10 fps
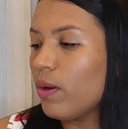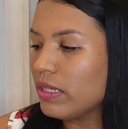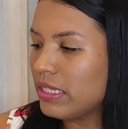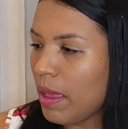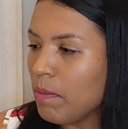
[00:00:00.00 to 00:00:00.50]

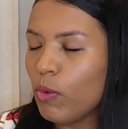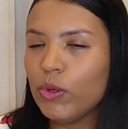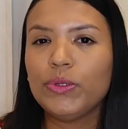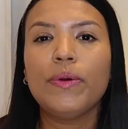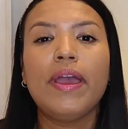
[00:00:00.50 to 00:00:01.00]
Gostei
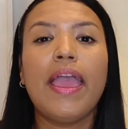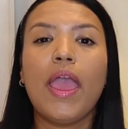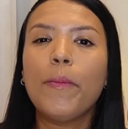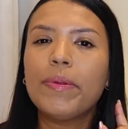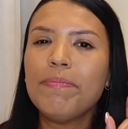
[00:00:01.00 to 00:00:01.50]
muito.
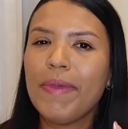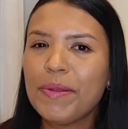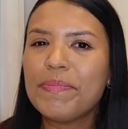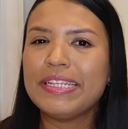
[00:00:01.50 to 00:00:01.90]
É o primeiro